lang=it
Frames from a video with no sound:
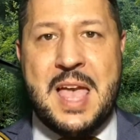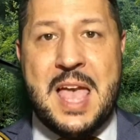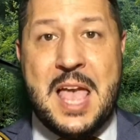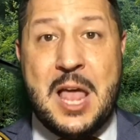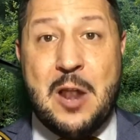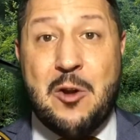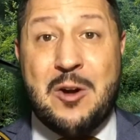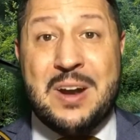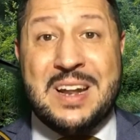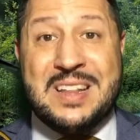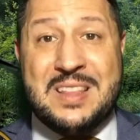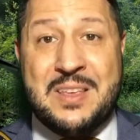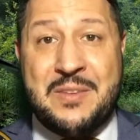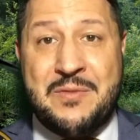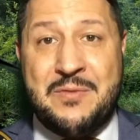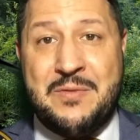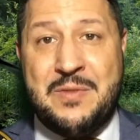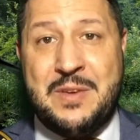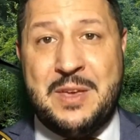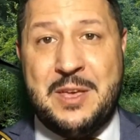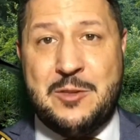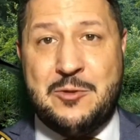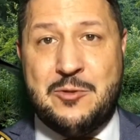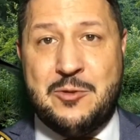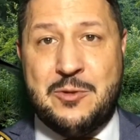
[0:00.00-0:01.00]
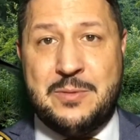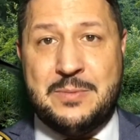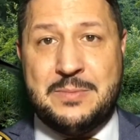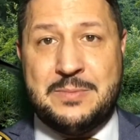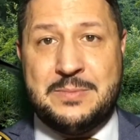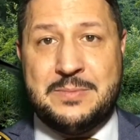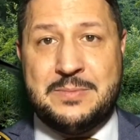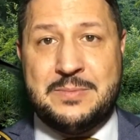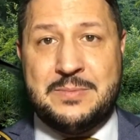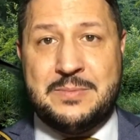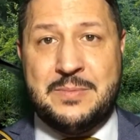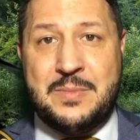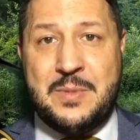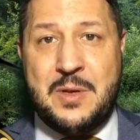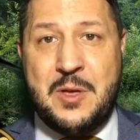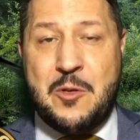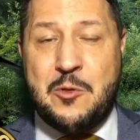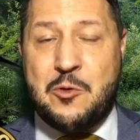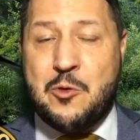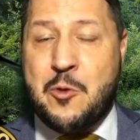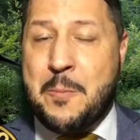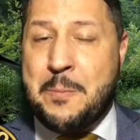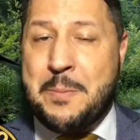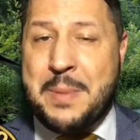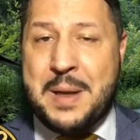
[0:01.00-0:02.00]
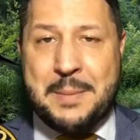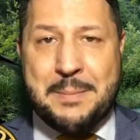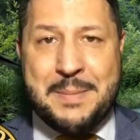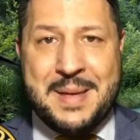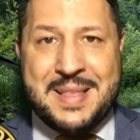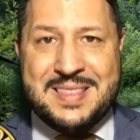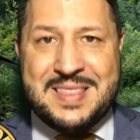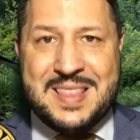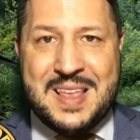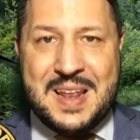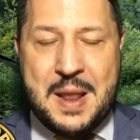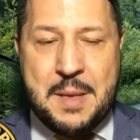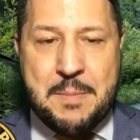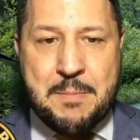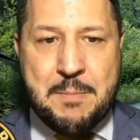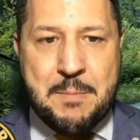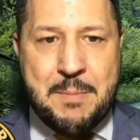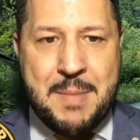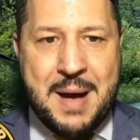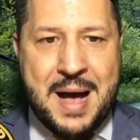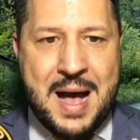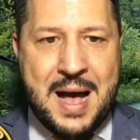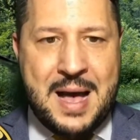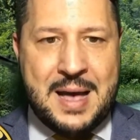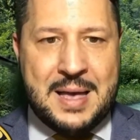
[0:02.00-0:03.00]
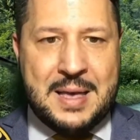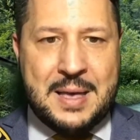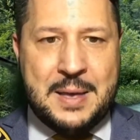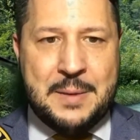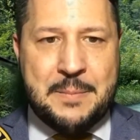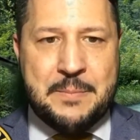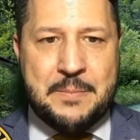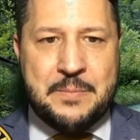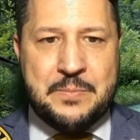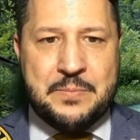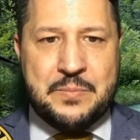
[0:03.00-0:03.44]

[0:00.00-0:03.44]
E allora ti invito, non permettere mai